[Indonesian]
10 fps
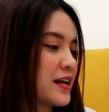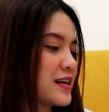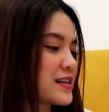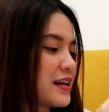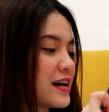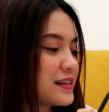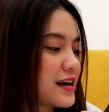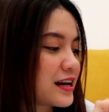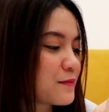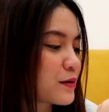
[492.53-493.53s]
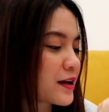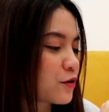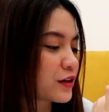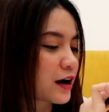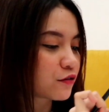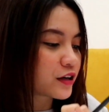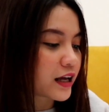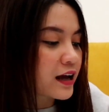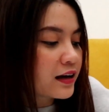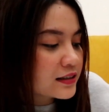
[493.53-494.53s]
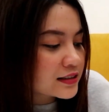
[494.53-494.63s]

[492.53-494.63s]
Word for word: Kita lihat dari pengikut aku nih.